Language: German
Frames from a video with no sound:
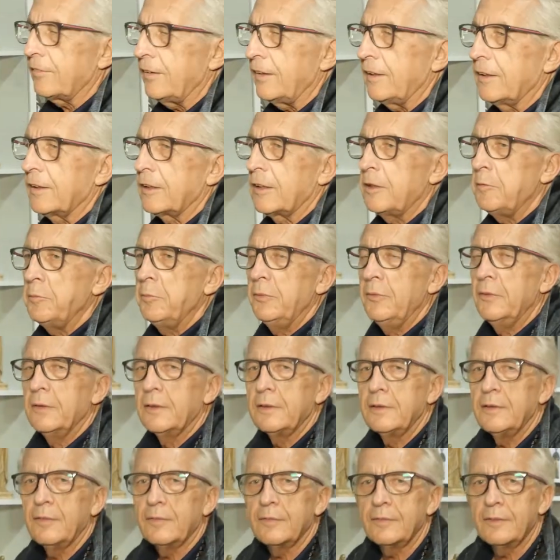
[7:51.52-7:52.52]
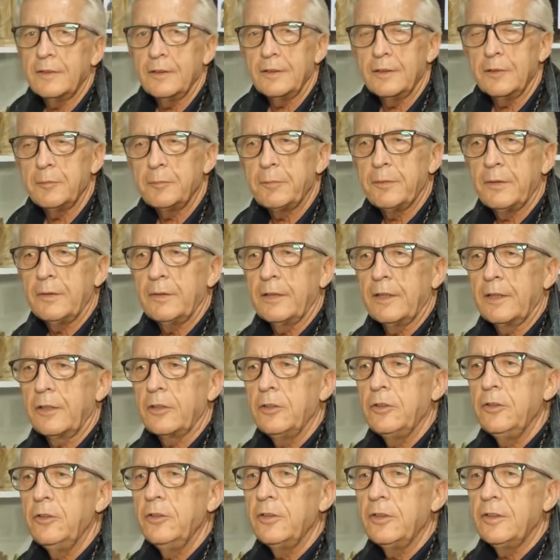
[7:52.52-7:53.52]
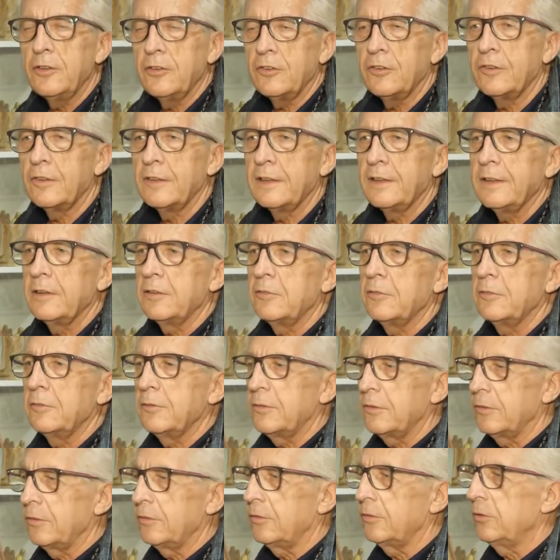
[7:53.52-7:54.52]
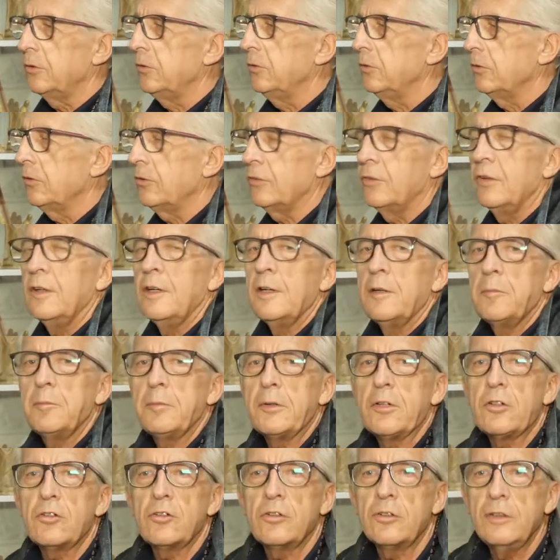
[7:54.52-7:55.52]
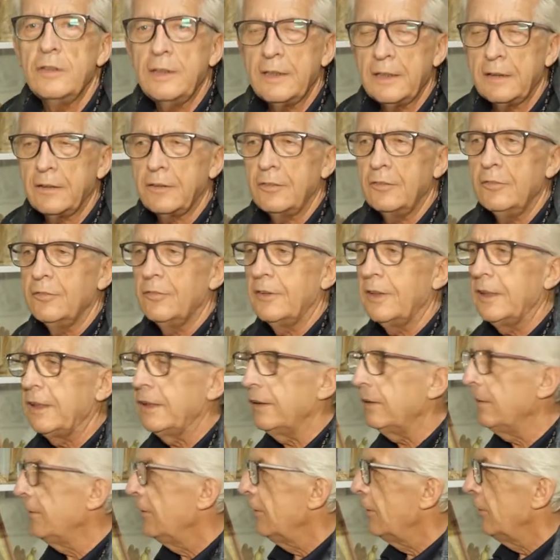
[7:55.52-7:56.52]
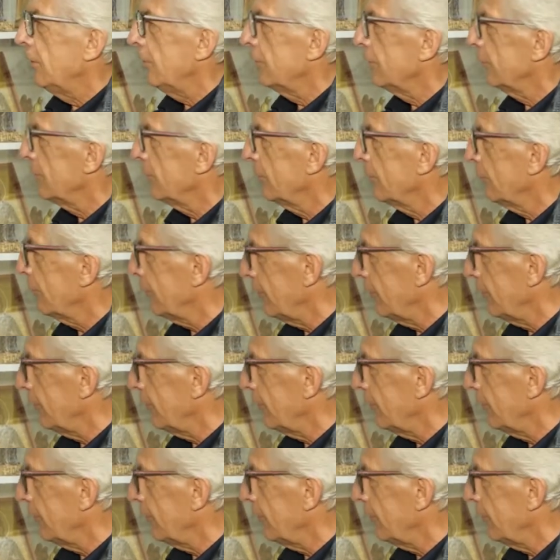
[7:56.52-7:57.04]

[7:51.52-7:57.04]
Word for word: seiner Geburt ist er ja nach jüdischem Ritus beschnitten worden und